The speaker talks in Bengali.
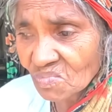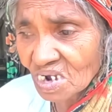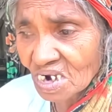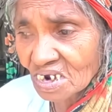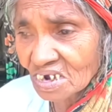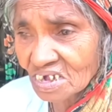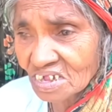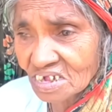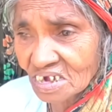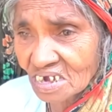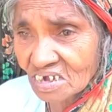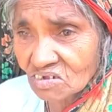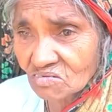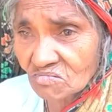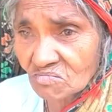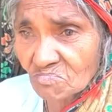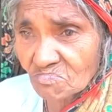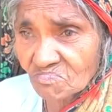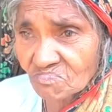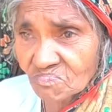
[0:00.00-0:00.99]
মারা গেছে
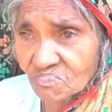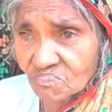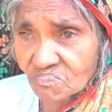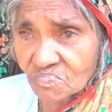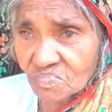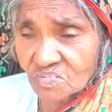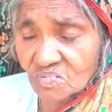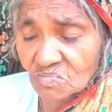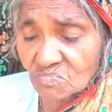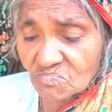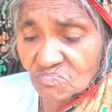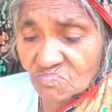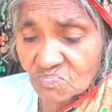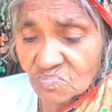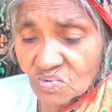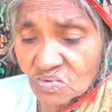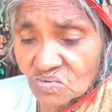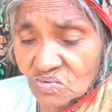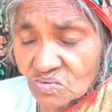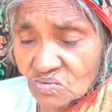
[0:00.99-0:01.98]

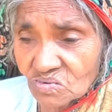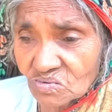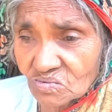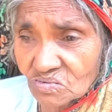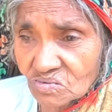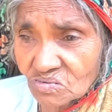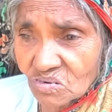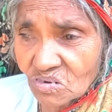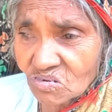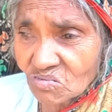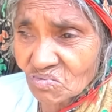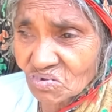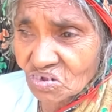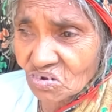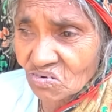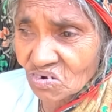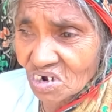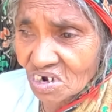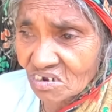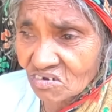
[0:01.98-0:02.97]
পনেরো ষোলো
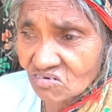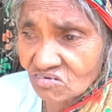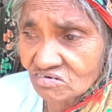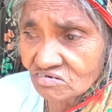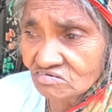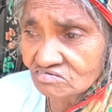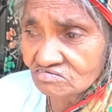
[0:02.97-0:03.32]
বছর হয়ে গেল